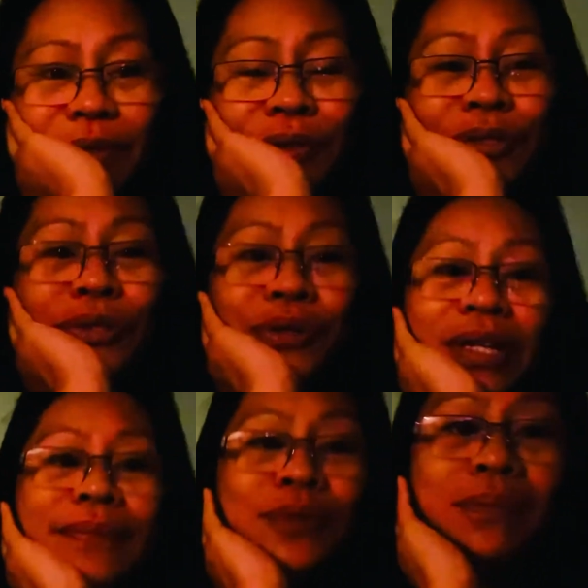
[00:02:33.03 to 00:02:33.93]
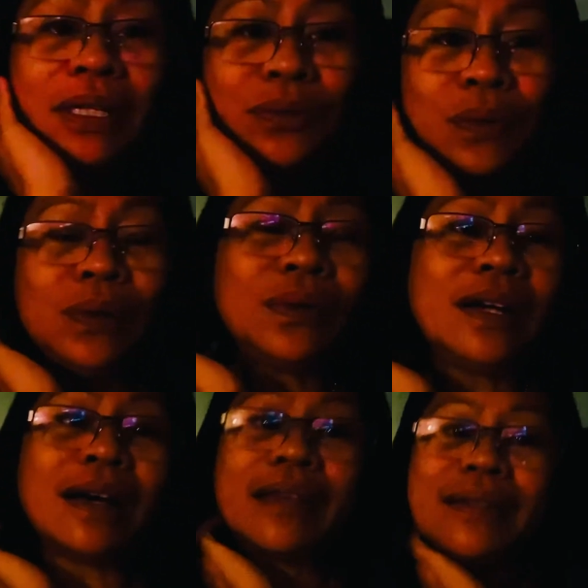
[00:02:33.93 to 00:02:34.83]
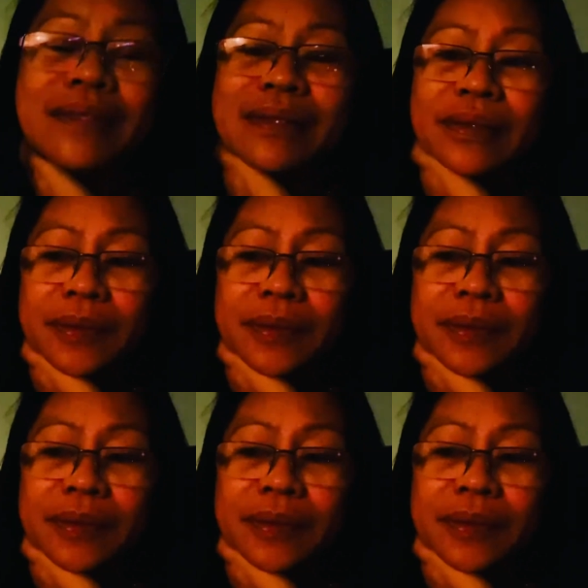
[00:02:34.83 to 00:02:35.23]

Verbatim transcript: gusto ko rin pong matulog, guys.